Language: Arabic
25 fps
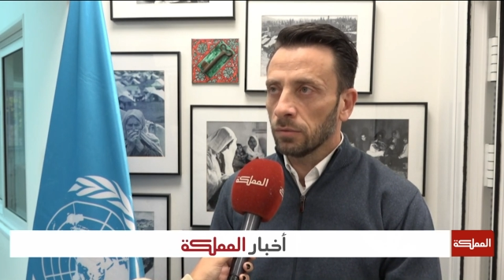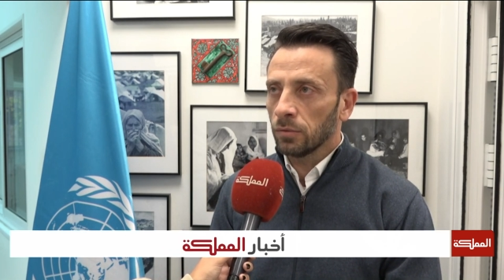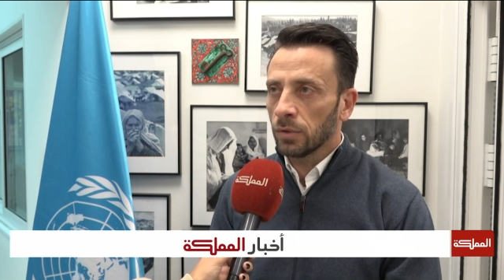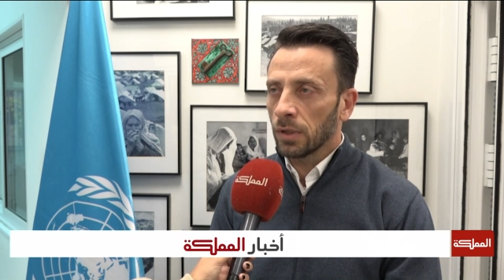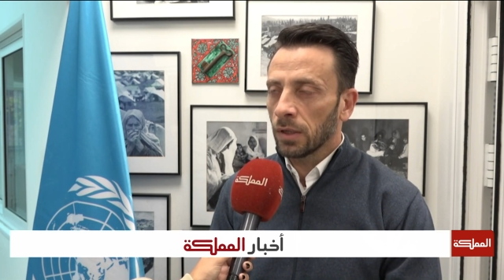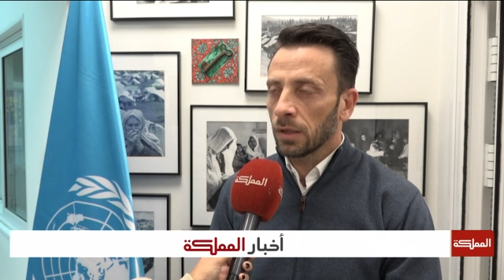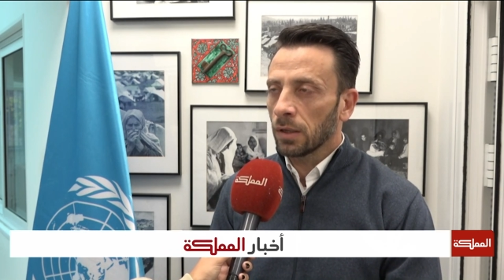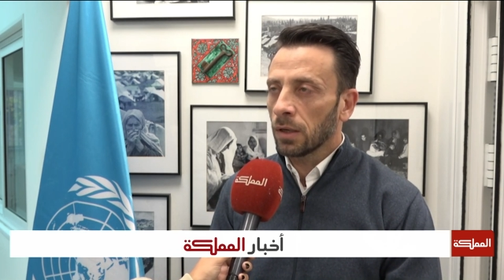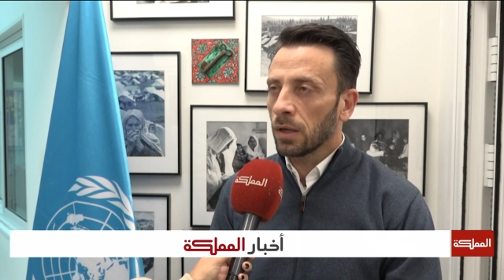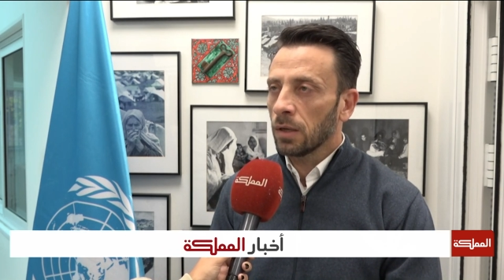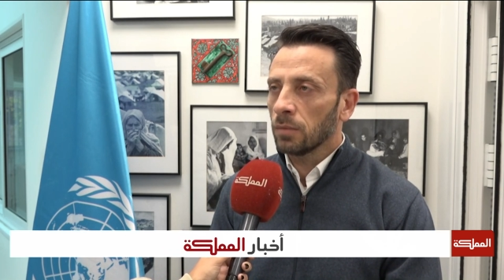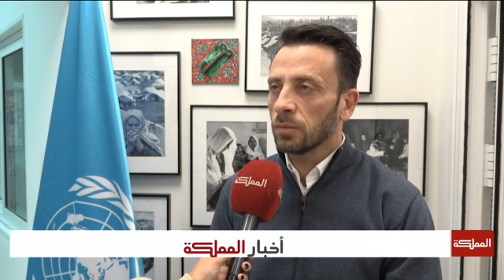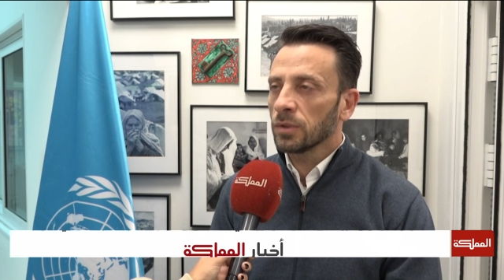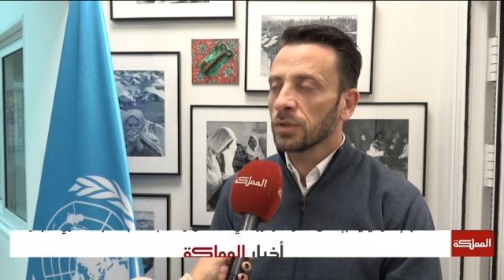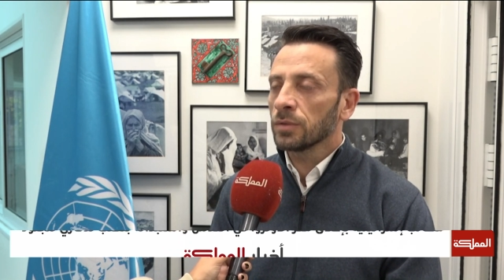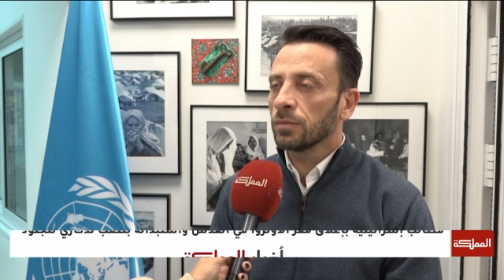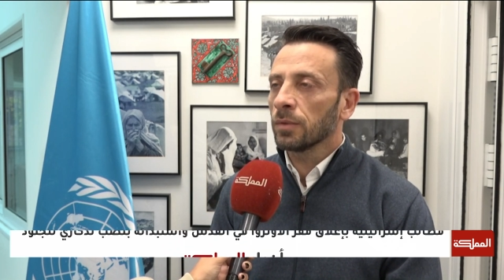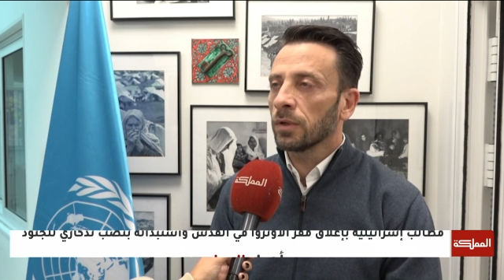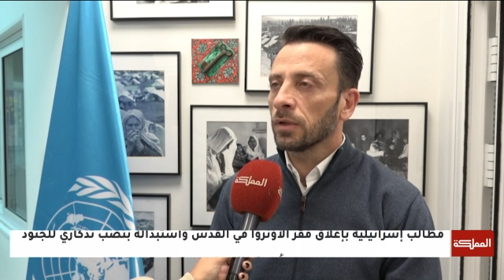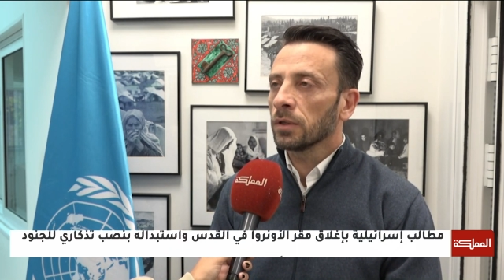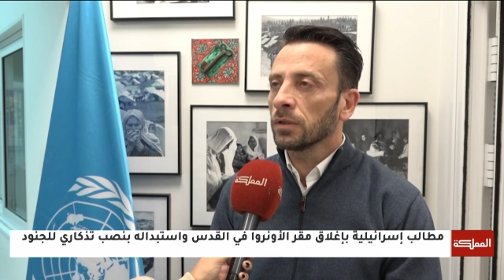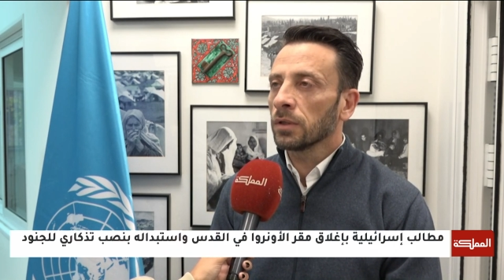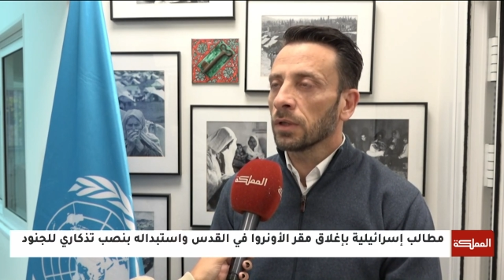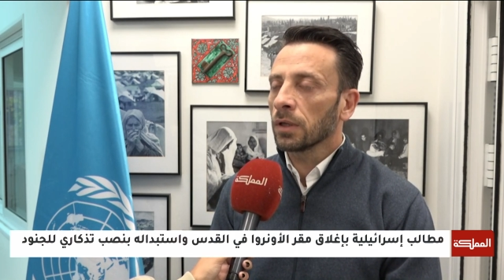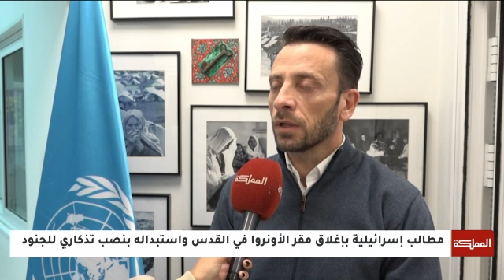هناك
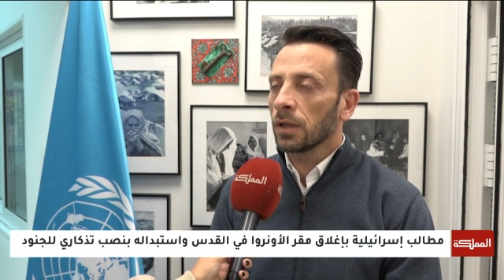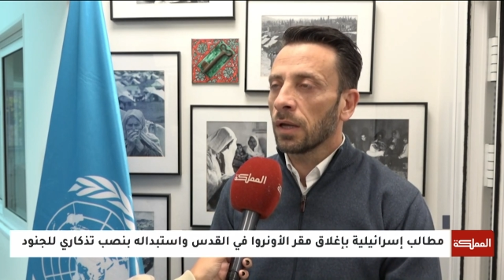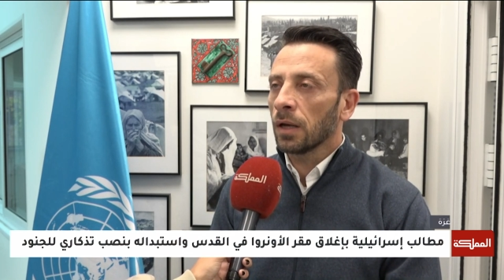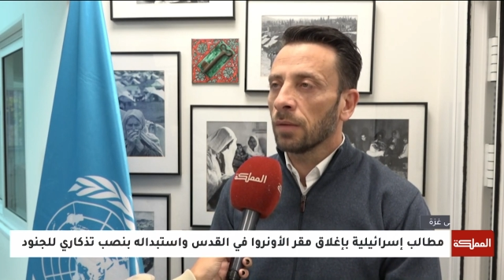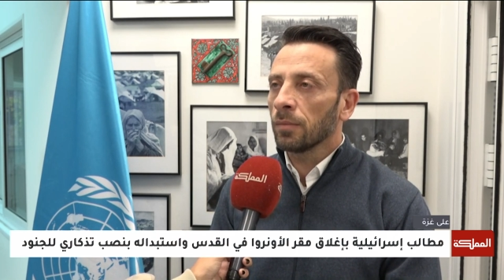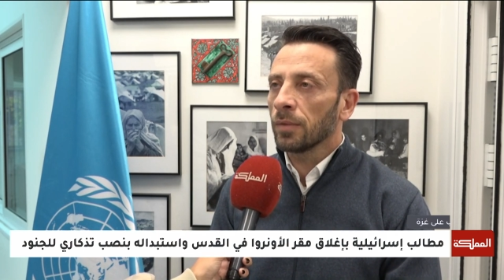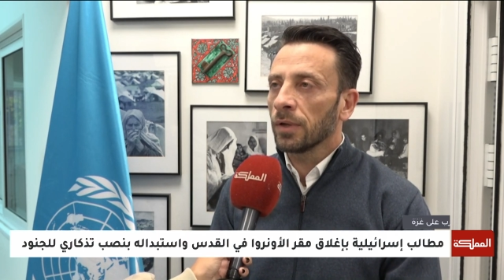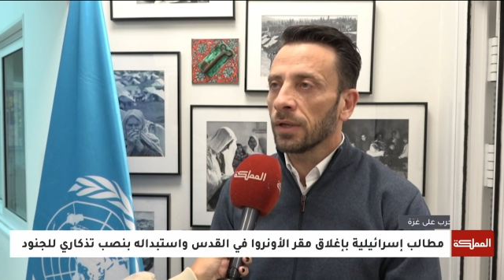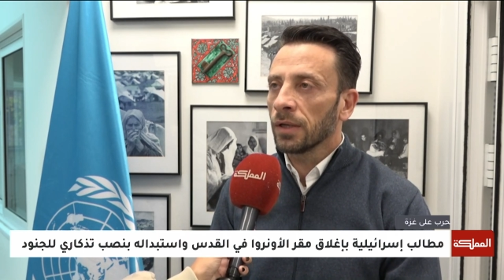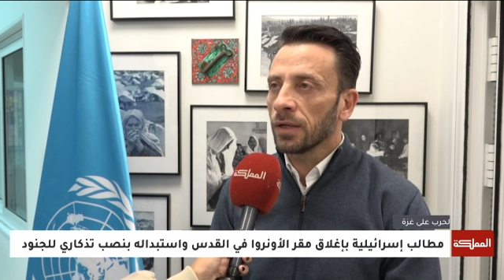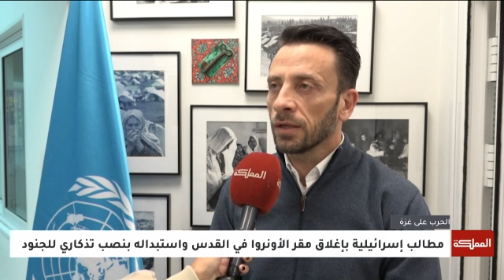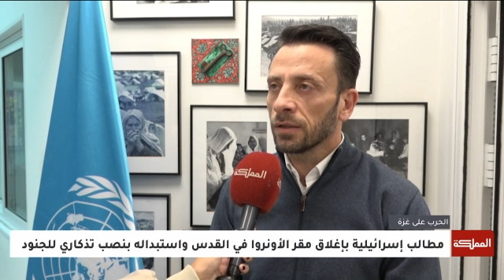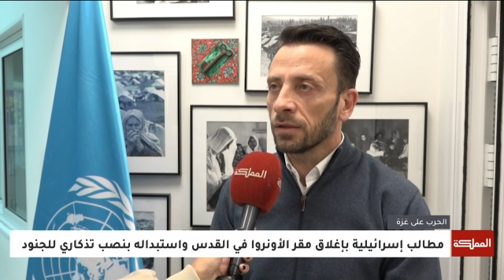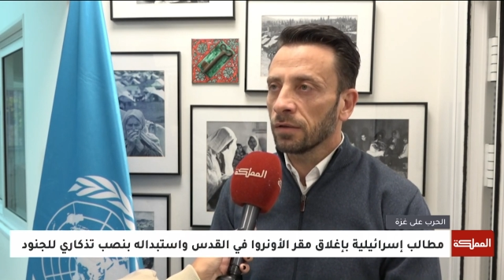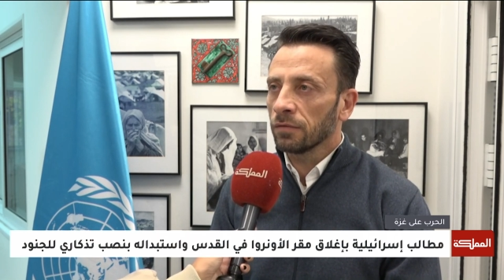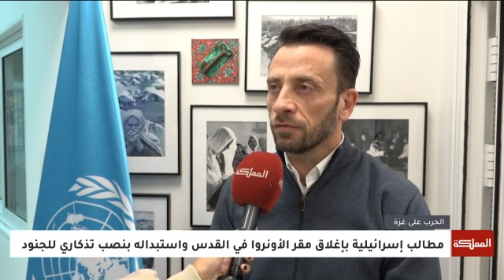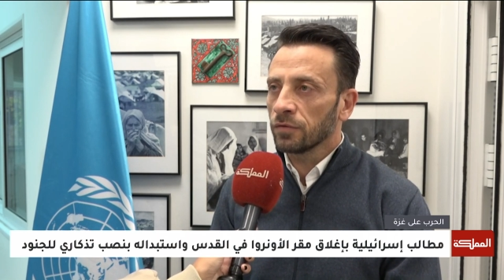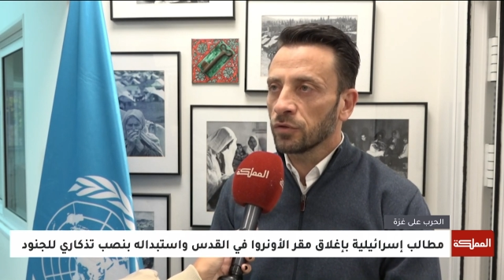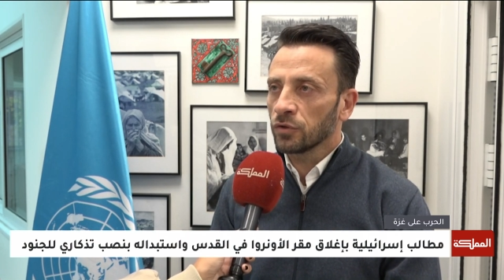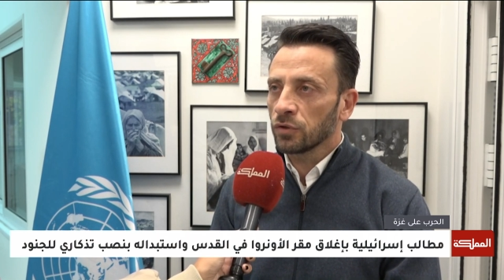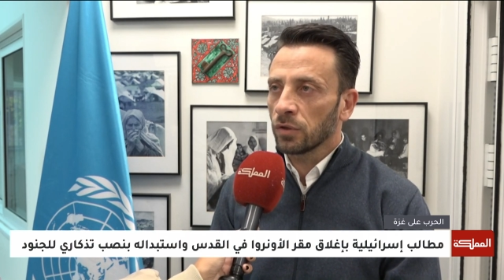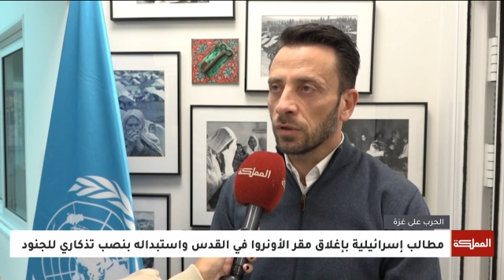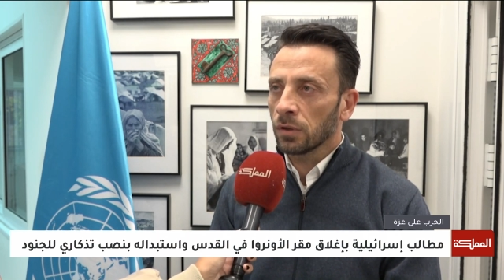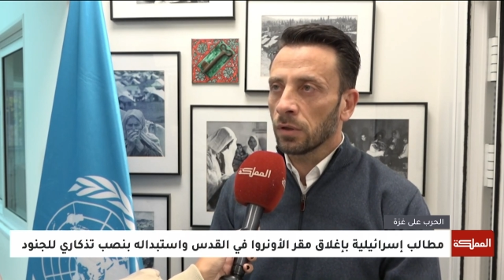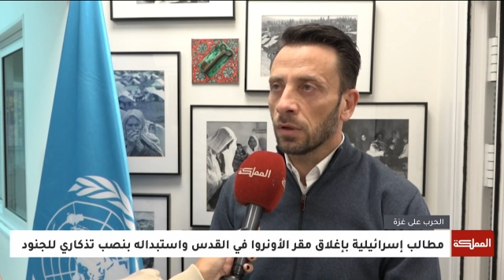خمس مناطق لعملياتنا
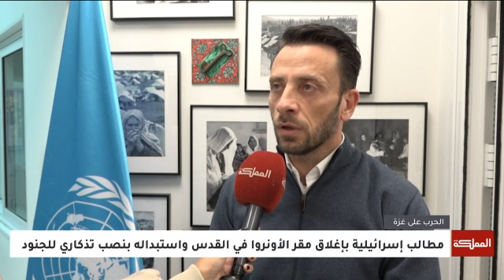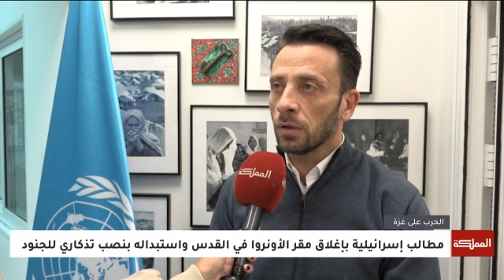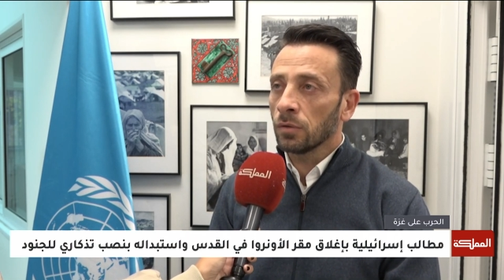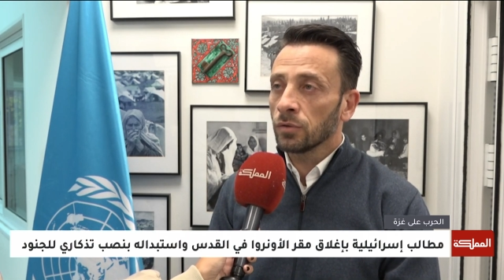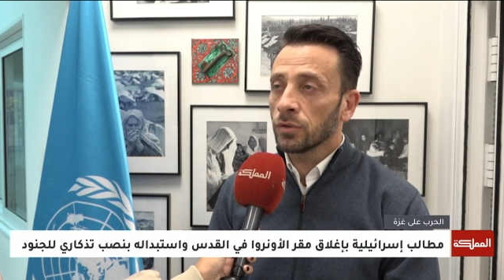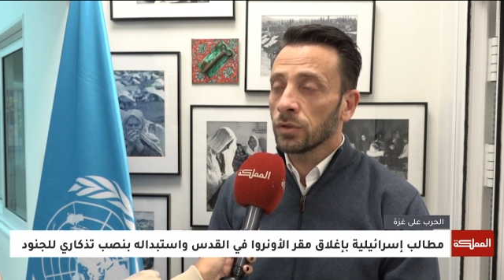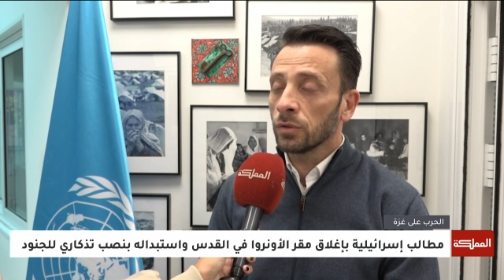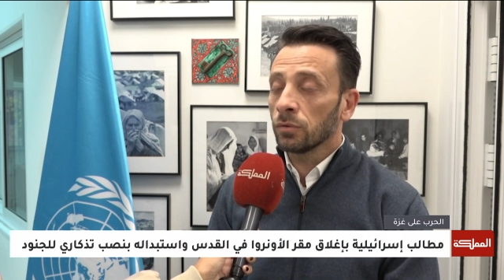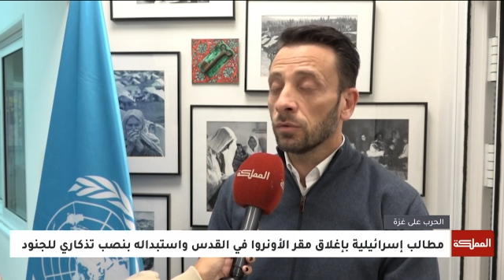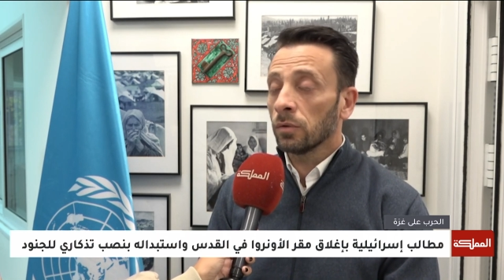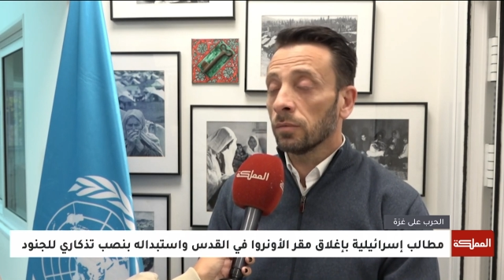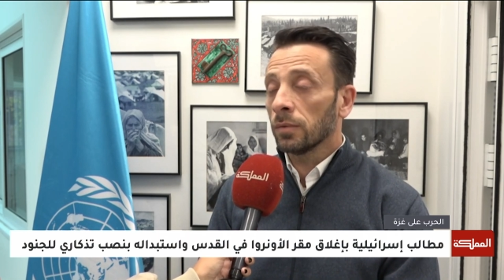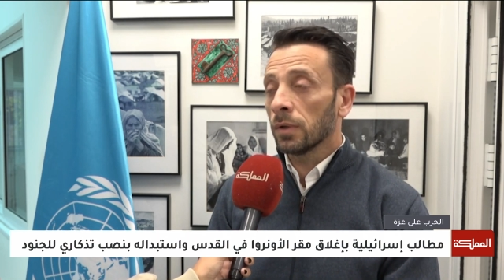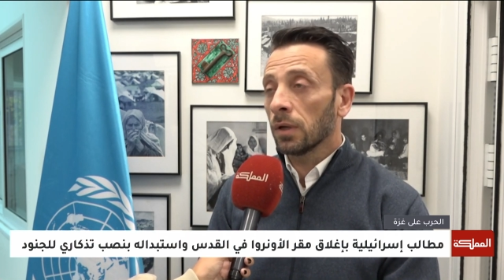في الشرق الأوسط